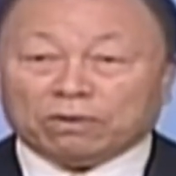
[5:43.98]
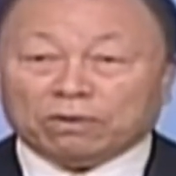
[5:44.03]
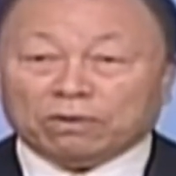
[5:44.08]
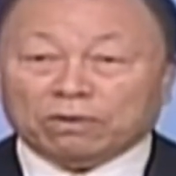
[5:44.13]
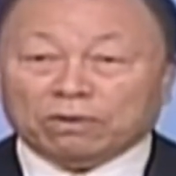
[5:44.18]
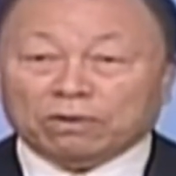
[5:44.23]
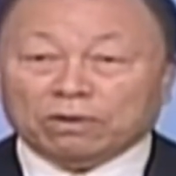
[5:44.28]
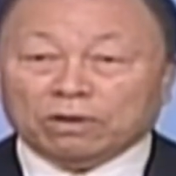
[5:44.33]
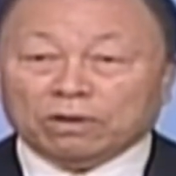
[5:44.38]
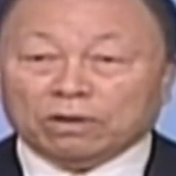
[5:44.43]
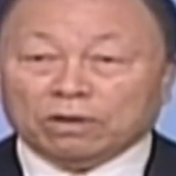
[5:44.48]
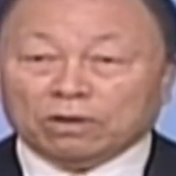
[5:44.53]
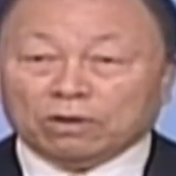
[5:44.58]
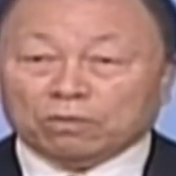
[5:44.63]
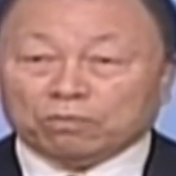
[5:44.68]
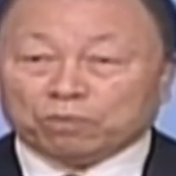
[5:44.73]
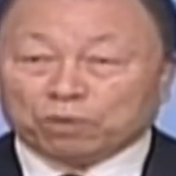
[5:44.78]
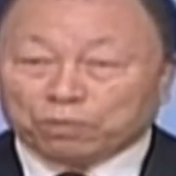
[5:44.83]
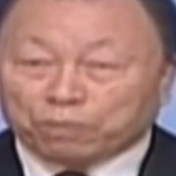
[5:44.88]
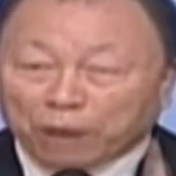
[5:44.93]
死
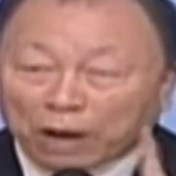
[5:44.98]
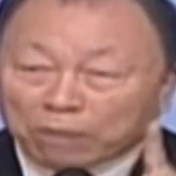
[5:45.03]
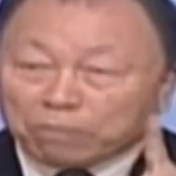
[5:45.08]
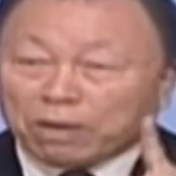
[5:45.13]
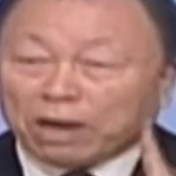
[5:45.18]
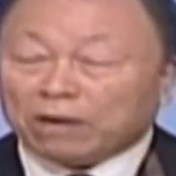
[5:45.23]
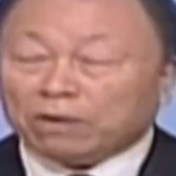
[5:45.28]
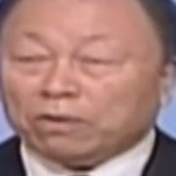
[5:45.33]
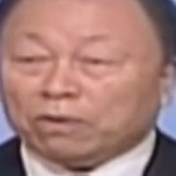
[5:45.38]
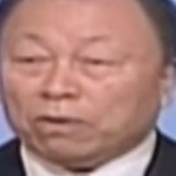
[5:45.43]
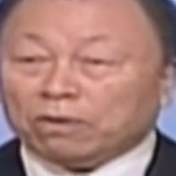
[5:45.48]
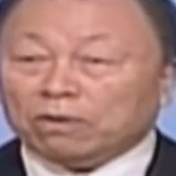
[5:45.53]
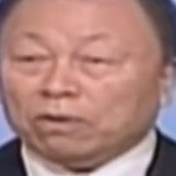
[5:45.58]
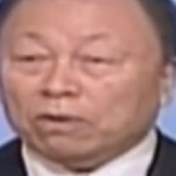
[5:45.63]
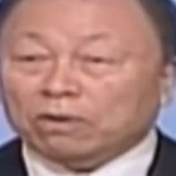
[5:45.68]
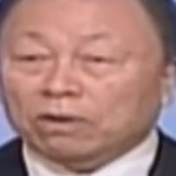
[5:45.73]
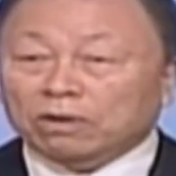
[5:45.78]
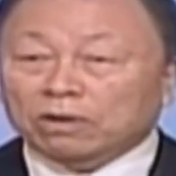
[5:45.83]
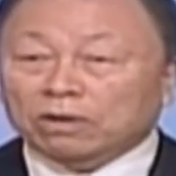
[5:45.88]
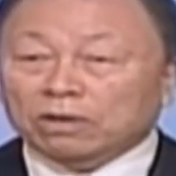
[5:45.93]
死临死
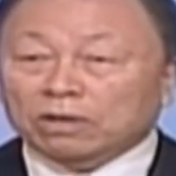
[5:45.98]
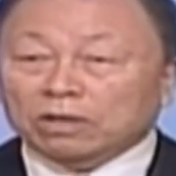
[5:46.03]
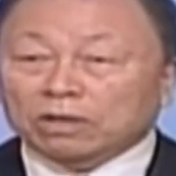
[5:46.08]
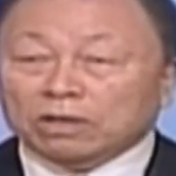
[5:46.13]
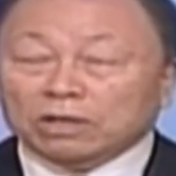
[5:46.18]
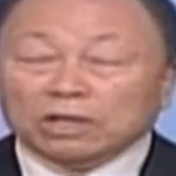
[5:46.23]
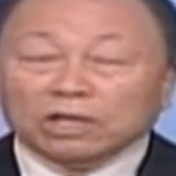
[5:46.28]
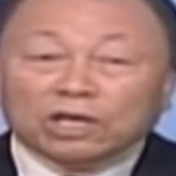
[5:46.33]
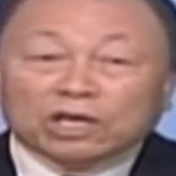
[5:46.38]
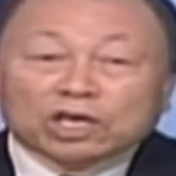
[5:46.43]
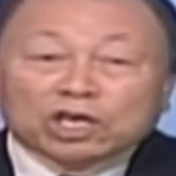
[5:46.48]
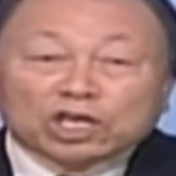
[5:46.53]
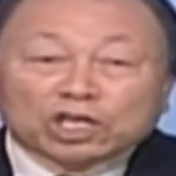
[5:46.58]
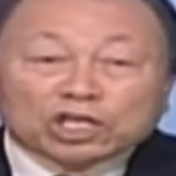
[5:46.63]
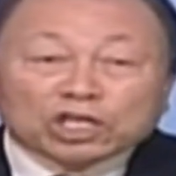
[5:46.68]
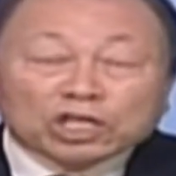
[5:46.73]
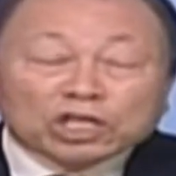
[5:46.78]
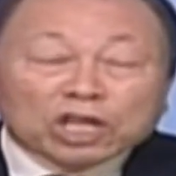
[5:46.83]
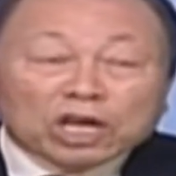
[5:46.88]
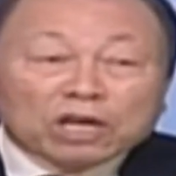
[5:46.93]
之前
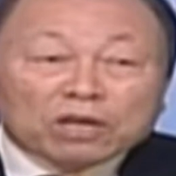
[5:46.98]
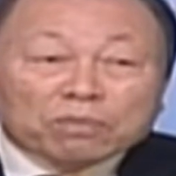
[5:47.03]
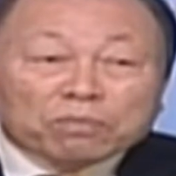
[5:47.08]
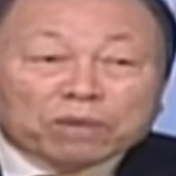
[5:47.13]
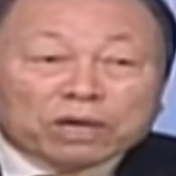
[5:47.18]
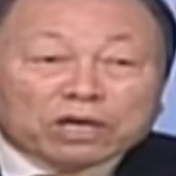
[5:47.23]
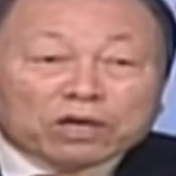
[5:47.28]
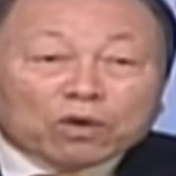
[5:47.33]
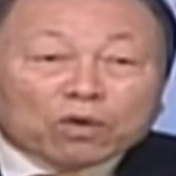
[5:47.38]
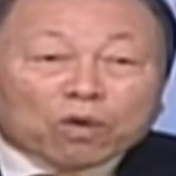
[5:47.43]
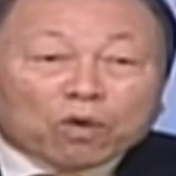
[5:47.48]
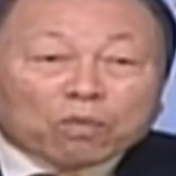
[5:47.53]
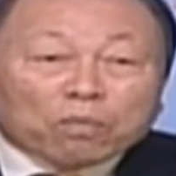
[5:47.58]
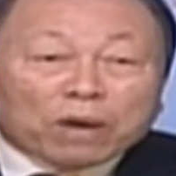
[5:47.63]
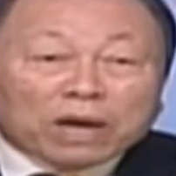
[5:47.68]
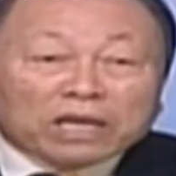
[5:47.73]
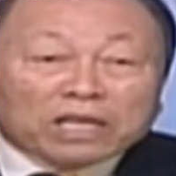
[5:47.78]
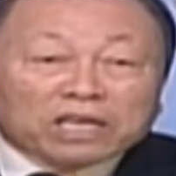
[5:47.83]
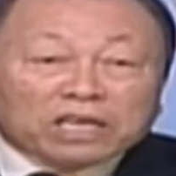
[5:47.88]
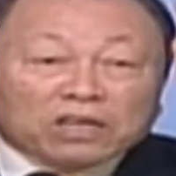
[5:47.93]
非常不
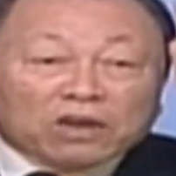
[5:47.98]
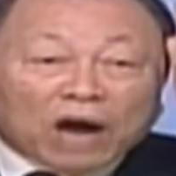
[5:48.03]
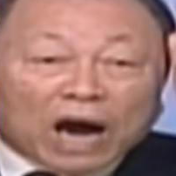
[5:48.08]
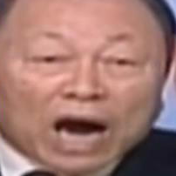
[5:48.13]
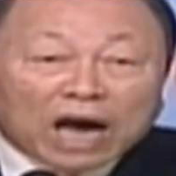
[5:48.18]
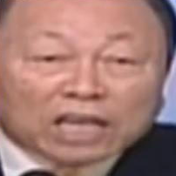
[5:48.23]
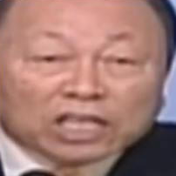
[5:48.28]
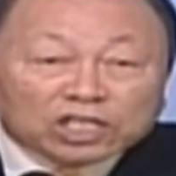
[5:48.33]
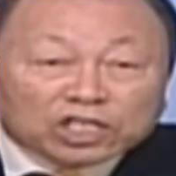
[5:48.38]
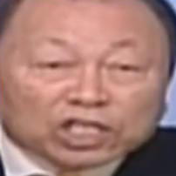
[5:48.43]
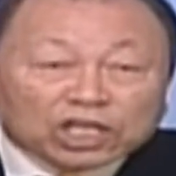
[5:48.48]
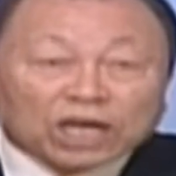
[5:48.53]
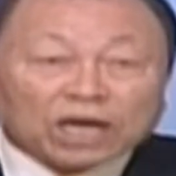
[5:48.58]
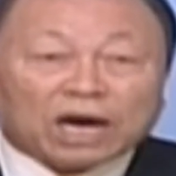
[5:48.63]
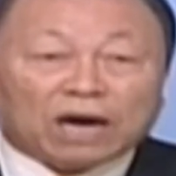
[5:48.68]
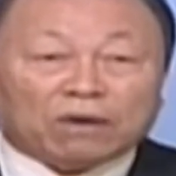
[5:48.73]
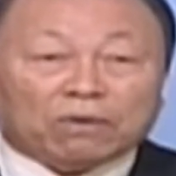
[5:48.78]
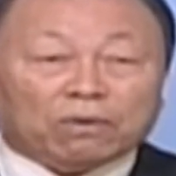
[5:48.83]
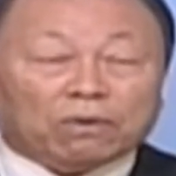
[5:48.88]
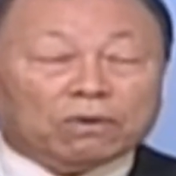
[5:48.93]
孝，或者
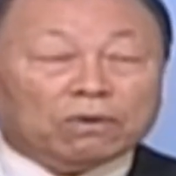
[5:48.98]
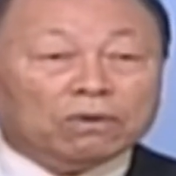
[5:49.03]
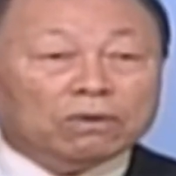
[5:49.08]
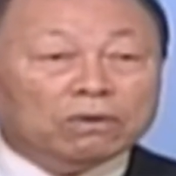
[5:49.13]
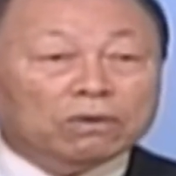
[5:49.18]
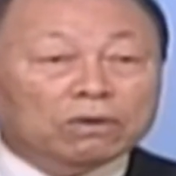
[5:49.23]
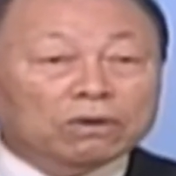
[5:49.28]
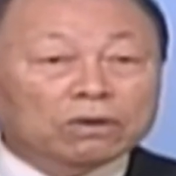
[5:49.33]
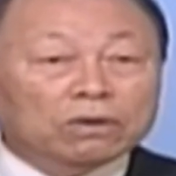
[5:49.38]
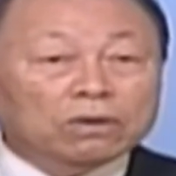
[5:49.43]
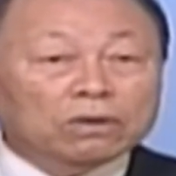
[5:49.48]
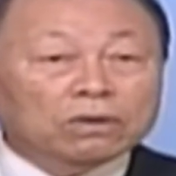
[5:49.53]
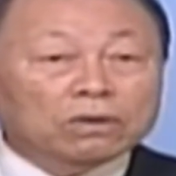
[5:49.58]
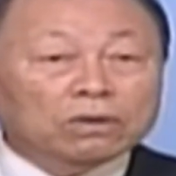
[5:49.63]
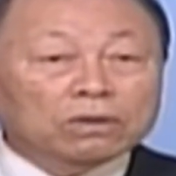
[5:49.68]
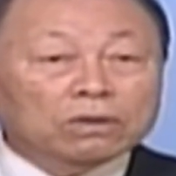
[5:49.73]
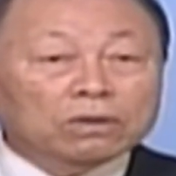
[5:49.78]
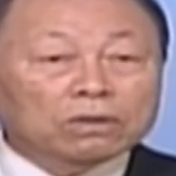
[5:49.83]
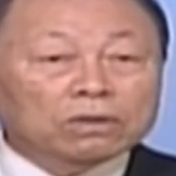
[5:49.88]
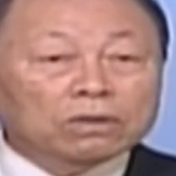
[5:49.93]
突然
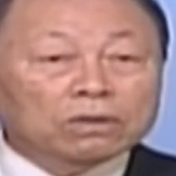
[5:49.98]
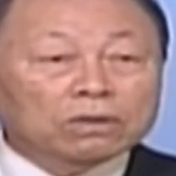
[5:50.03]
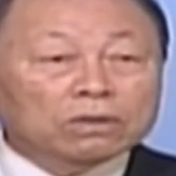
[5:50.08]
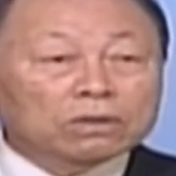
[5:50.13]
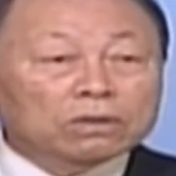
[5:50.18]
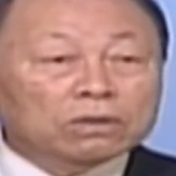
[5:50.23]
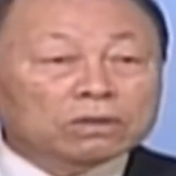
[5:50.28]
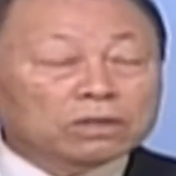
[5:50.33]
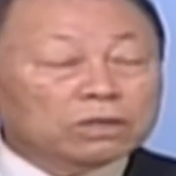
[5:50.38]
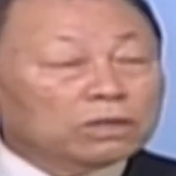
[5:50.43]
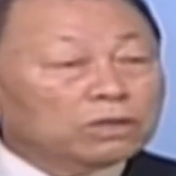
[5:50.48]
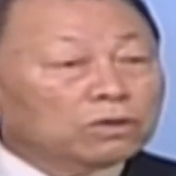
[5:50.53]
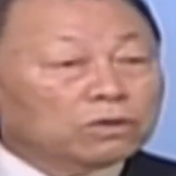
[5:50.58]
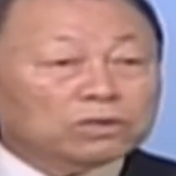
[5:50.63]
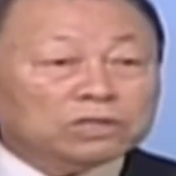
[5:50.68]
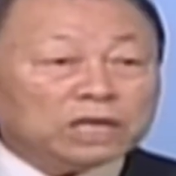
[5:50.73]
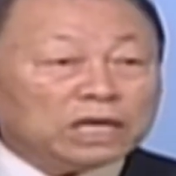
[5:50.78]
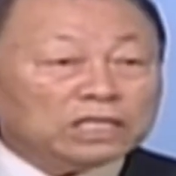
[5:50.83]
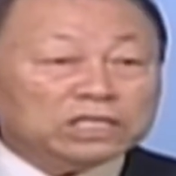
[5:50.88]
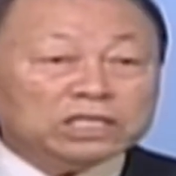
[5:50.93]
失踪。
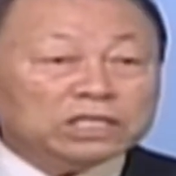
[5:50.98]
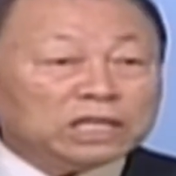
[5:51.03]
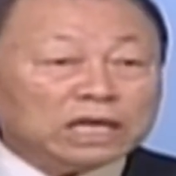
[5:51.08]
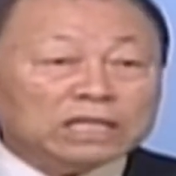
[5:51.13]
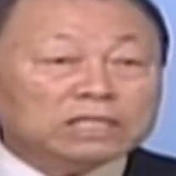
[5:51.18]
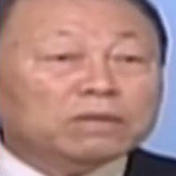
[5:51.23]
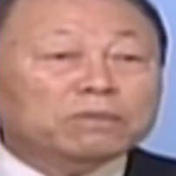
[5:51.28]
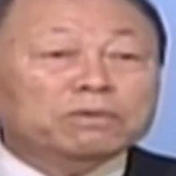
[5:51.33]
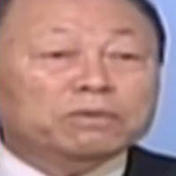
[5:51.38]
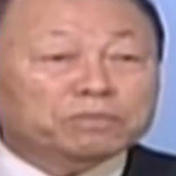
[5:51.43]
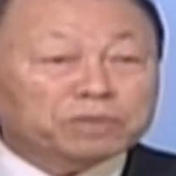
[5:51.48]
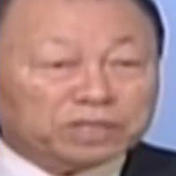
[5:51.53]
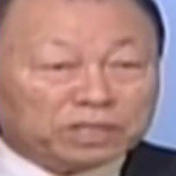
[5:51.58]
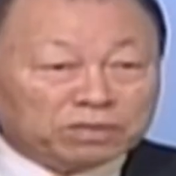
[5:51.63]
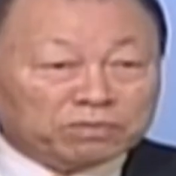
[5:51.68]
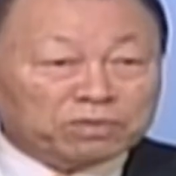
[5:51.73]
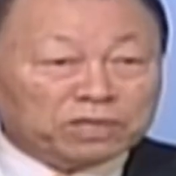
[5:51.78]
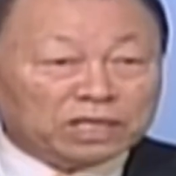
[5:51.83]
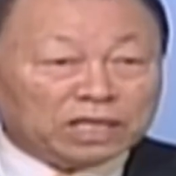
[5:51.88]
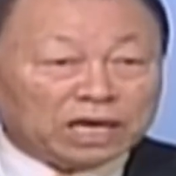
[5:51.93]

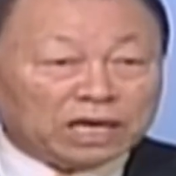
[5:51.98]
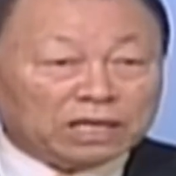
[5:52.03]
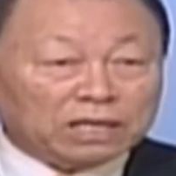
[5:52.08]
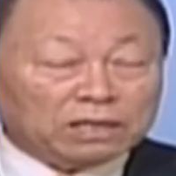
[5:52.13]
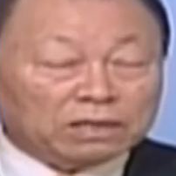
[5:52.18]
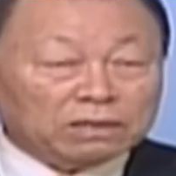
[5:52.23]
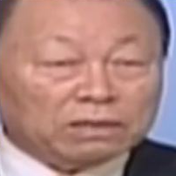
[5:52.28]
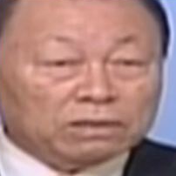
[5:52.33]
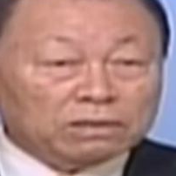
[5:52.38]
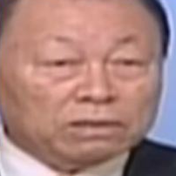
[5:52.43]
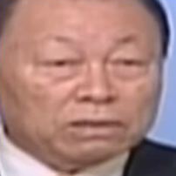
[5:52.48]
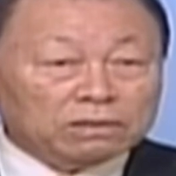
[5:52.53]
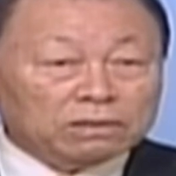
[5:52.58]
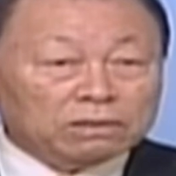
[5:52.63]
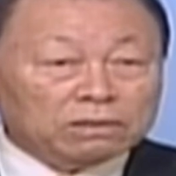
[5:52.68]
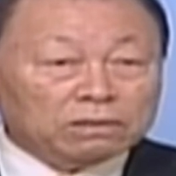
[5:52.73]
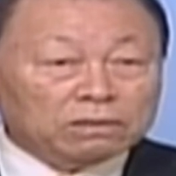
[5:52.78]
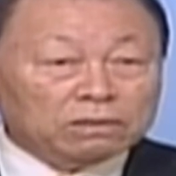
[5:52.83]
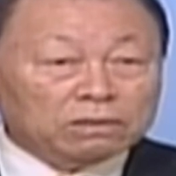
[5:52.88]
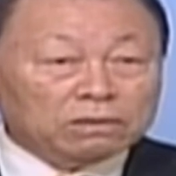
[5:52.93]
那他们的父
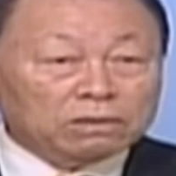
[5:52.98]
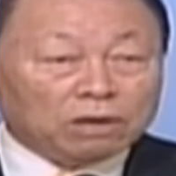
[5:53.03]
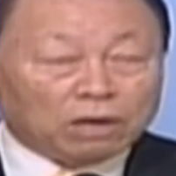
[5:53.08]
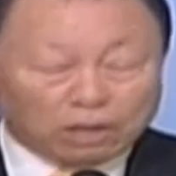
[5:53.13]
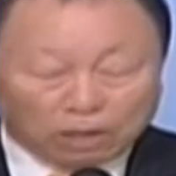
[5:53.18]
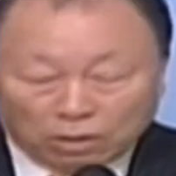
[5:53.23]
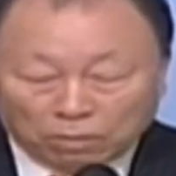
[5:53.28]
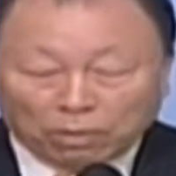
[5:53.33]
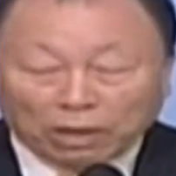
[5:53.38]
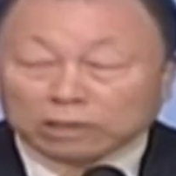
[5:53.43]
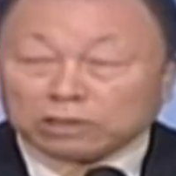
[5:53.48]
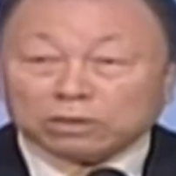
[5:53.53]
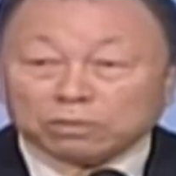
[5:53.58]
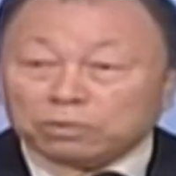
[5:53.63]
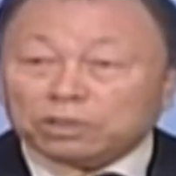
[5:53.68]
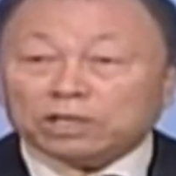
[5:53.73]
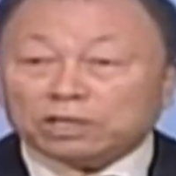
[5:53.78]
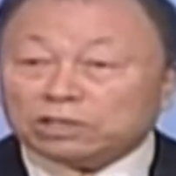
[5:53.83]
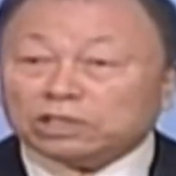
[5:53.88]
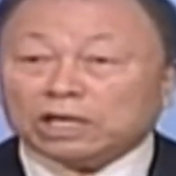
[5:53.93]
母总是
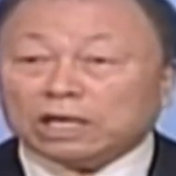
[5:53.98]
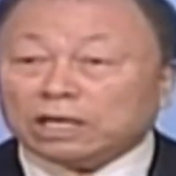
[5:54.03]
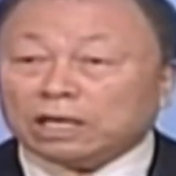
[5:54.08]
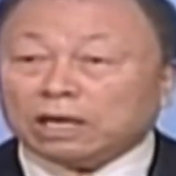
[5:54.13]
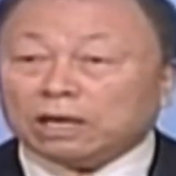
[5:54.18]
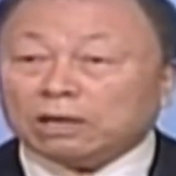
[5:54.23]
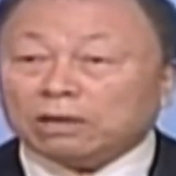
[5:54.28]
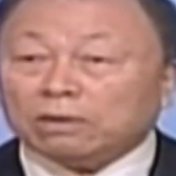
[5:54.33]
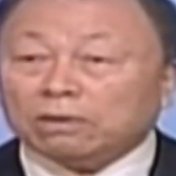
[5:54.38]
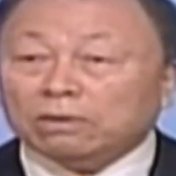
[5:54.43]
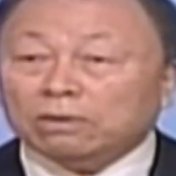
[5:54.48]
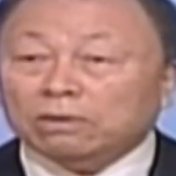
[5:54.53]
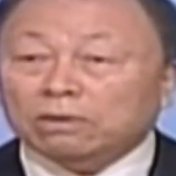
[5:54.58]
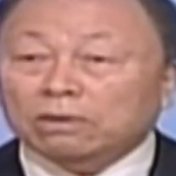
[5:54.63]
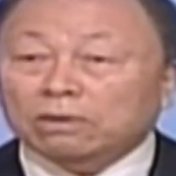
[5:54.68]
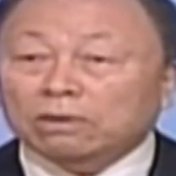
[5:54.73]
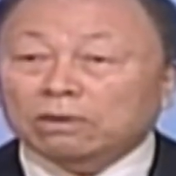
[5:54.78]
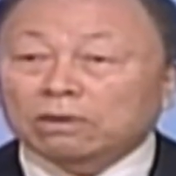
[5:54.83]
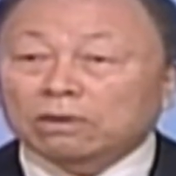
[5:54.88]
找理由抱怨，